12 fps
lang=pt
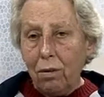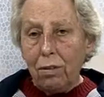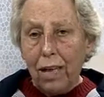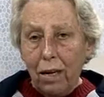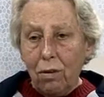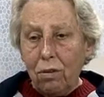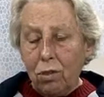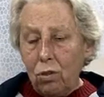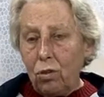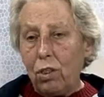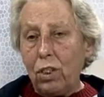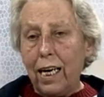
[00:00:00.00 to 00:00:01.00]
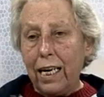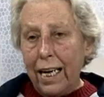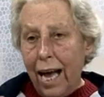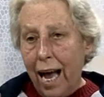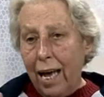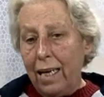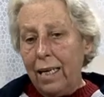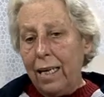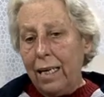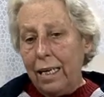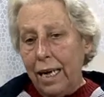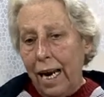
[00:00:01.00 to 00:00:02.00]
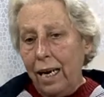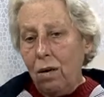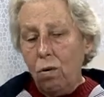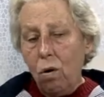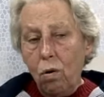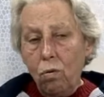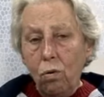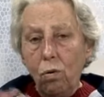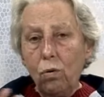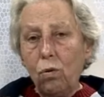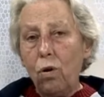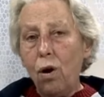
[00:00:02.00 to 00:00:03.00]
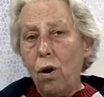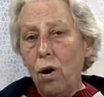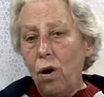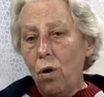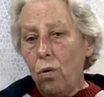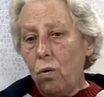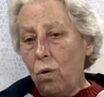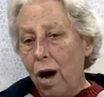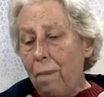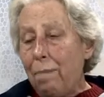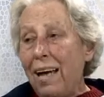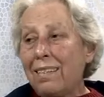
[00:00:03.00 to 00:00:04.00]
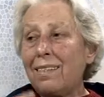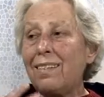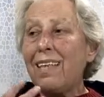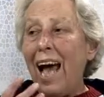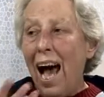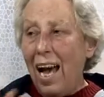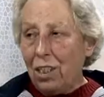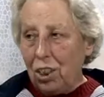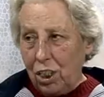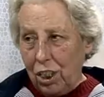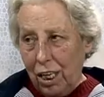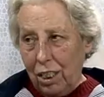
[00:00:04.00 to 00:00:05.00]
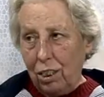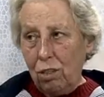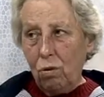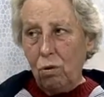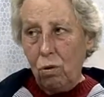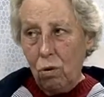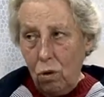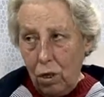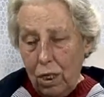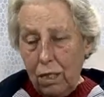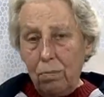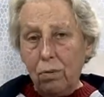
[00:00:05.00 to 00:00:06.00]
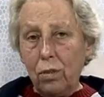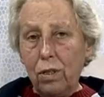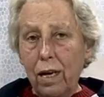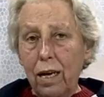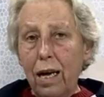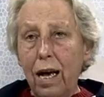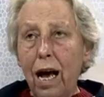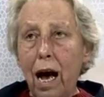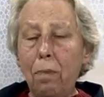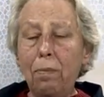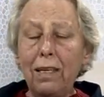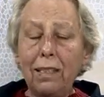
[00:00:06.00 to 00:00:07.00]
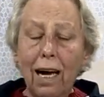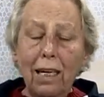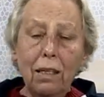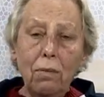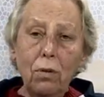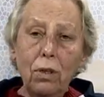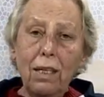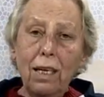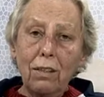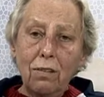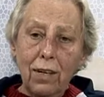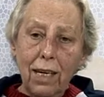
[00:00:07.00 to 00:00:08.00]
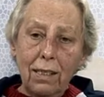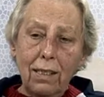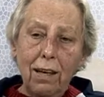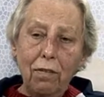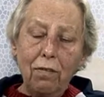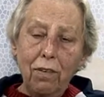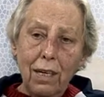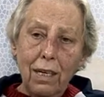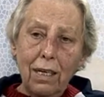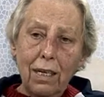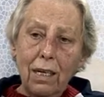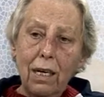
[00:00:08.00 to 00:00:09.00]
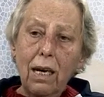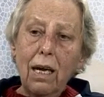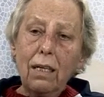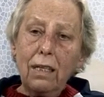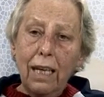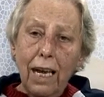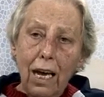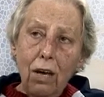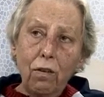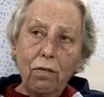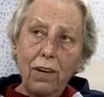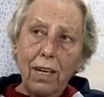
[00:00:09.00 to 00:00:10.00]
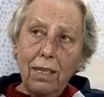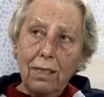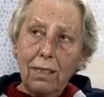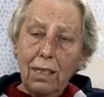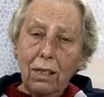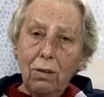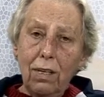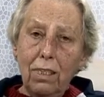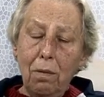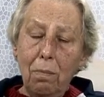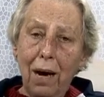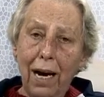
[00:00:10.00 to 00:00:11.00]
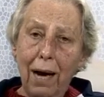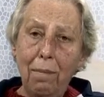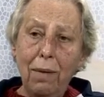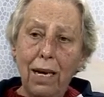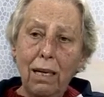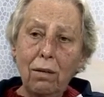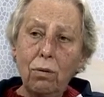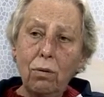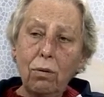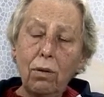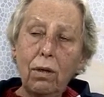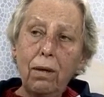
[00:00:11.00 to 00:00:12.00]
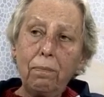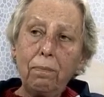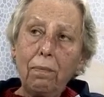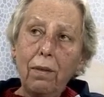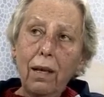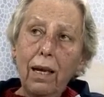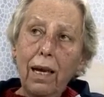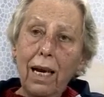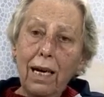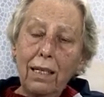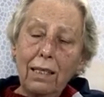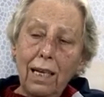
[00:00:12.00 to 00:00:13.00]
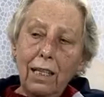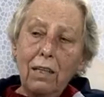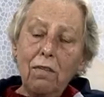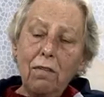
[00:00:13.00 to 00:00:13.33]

não têm condições de arcar nem com o, o, a passagem do certo. ônibus, apesar de muitas vezes a FIC ter oferecido esse pagamento, eles têm